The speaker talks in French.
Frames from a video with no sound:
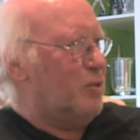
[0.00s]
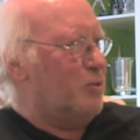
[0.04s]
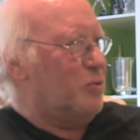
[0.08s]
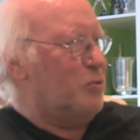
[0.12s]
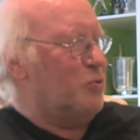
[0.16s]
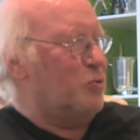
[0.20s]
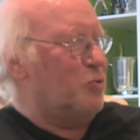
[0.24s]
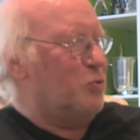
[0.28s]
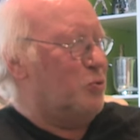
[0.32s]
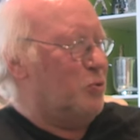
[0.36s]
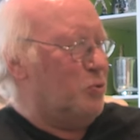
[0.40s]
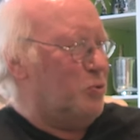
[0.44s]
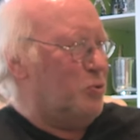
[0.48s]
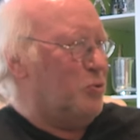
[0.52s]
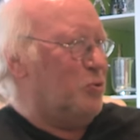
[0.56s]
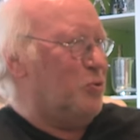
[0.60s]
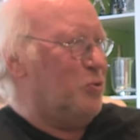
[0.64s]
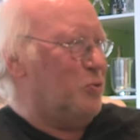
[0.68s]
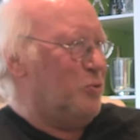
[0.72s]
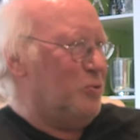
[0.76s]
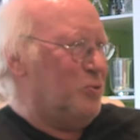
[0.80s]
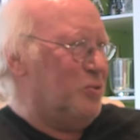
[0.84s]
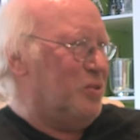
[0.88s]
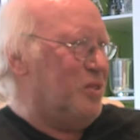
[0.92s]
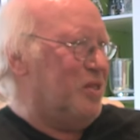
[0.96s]
Donc
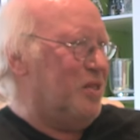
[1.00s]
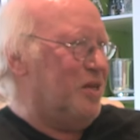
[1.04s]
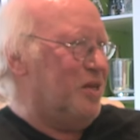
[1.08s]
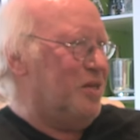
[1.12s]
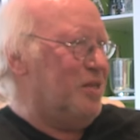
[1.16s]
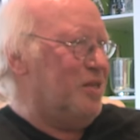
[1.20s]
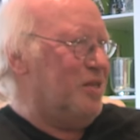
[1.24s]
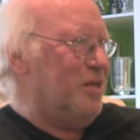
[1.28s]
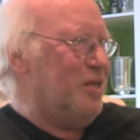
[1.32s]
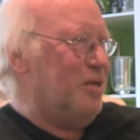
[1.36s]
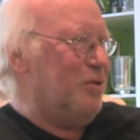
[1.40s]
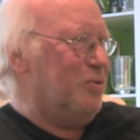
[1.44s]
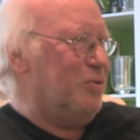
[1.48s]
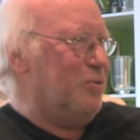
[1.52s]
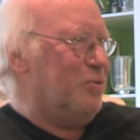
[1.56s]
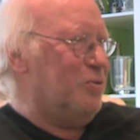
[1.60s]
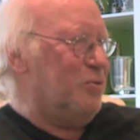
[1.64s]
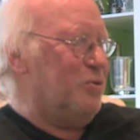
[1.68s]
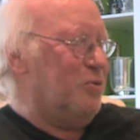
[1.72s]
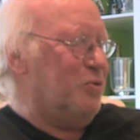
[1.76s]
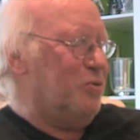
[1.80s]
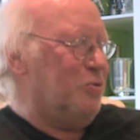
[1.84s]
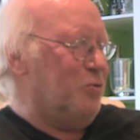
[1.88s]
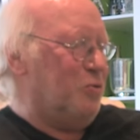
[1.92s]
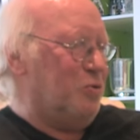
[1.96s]
derrière,
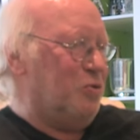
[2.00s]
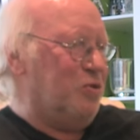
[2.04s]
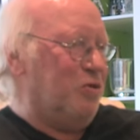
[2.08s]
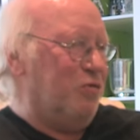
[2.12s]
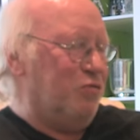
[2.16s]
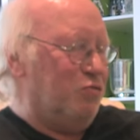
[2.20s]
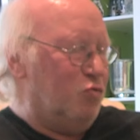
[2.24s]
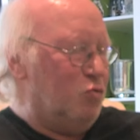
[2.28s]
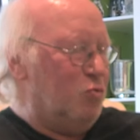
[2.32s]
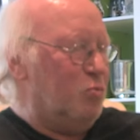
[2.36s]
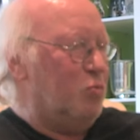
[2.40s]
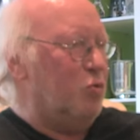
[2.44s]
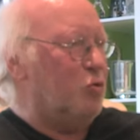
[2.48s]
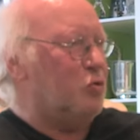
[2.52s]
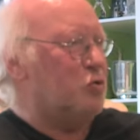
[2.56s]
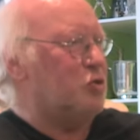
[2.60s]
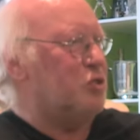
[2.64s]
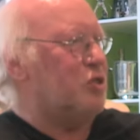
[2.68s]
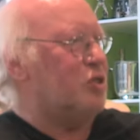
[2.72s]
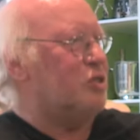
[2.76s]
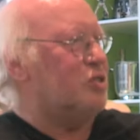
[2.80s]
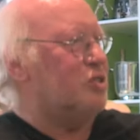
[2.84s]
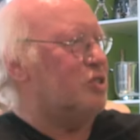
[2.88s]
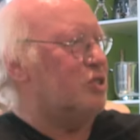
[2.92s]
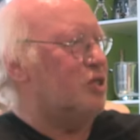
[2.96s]
on est venu me
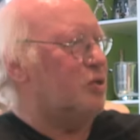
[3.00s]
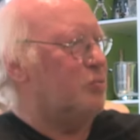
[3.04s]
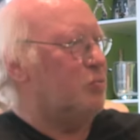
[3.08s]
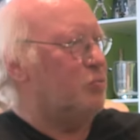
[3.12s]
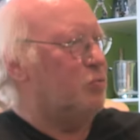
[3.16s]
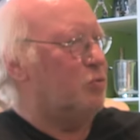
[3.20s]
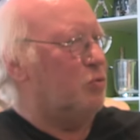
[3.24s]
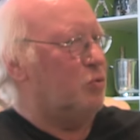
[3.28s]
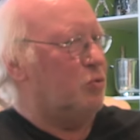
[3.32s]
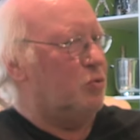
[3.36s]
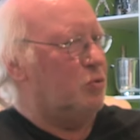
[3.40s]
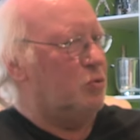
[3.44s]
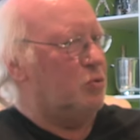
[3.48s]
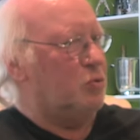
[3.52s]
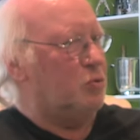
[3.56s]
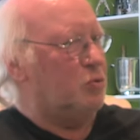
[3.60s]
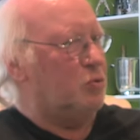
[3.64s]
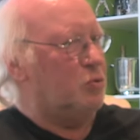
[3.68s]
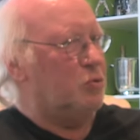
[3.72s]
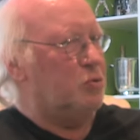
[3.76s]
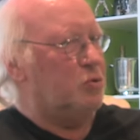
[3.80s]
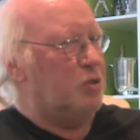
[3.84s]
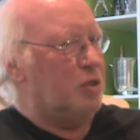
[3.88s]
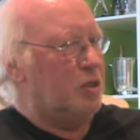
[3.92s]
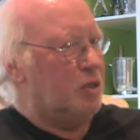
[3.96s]
rechercher pour
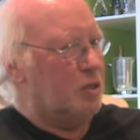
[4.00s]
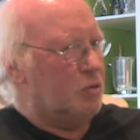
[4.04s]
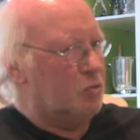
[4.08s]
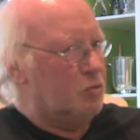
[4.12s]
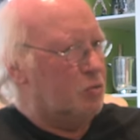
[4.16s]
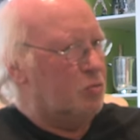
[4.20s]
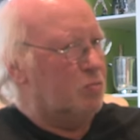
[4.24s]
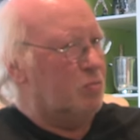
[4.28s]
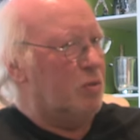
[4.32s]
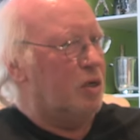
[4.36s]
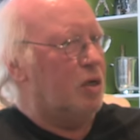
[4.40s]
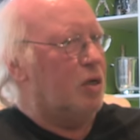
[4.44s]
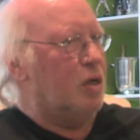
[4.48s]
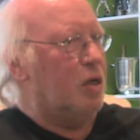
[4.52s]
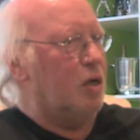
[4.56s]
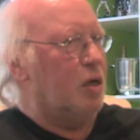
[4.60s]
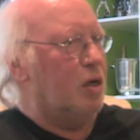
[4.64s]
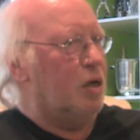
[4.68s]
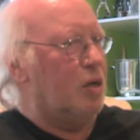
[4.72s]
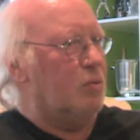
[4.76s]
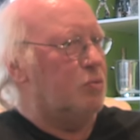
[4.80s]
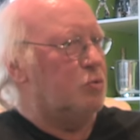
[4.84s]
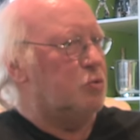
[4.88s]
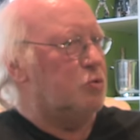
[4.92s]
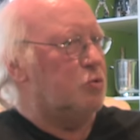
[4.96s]
donner un coup de main
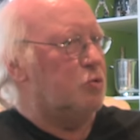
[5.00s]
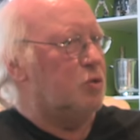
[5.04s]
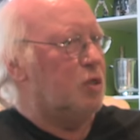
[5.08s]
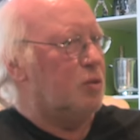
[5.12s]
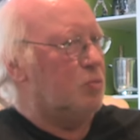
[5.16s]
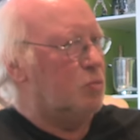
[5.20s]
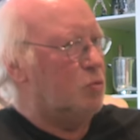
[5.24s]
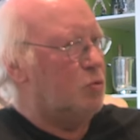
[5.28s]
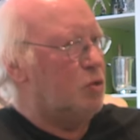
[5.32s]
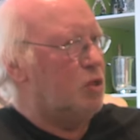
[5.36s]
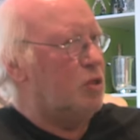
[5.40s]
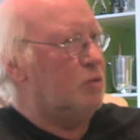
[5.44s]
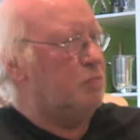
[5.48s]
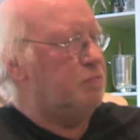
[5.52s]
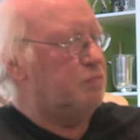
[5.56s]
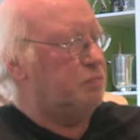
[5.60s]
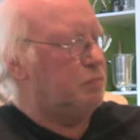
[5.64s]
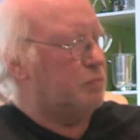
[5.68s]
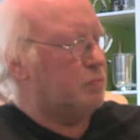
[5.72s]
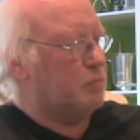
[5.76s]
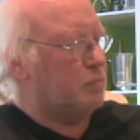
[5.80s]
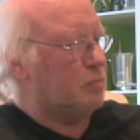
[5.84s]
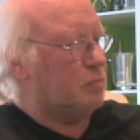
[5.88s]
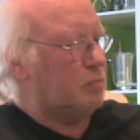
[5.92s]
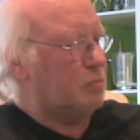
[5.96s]
à M. Desmenés
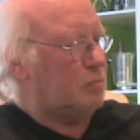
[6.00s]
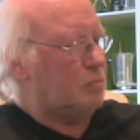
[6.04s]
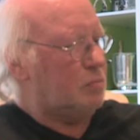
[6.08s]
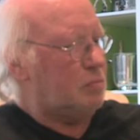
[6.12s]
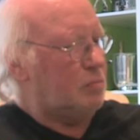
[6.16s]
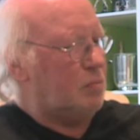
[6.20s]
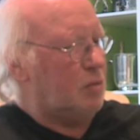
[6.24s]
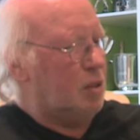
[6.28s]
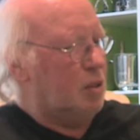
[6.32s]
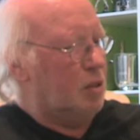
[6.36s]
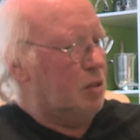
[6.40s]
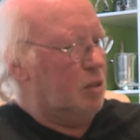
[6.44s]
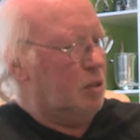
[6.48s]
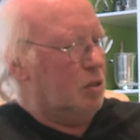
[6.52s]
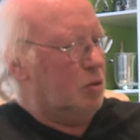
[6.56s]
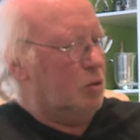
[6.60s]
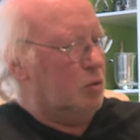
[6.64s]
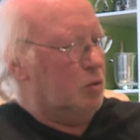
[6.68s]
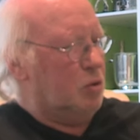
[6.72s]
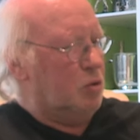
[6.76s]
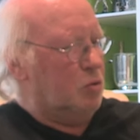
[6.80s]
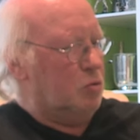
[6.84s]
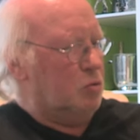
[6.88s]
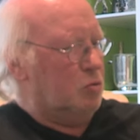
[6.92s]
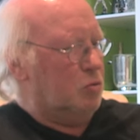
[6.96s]

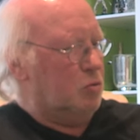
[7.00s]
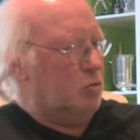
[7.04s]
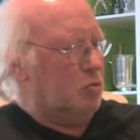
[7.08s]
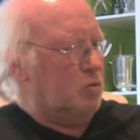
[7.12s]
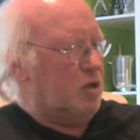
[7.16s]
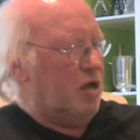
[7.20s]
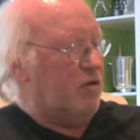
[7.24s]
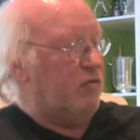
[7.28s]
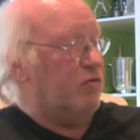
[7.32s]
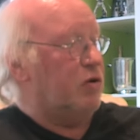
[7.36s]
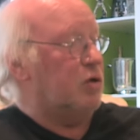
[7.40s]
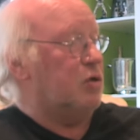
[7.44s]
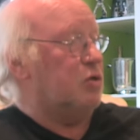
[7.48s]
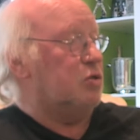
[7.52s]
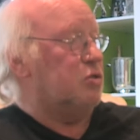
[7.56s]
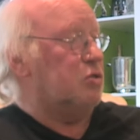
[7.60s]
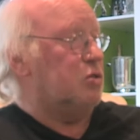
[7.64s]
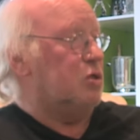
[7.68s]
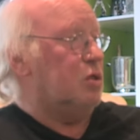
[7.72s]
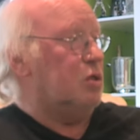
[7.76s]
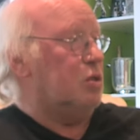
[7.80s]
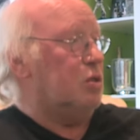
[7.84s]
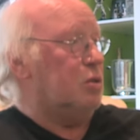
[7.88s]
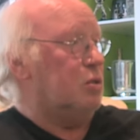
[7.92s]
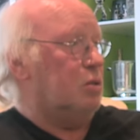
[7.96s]
à
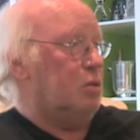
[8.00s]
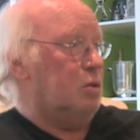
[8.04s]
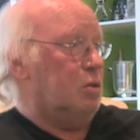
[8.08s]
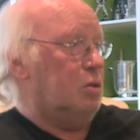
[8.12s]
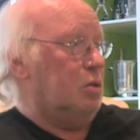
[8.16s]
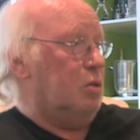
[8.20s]
Valenciennes.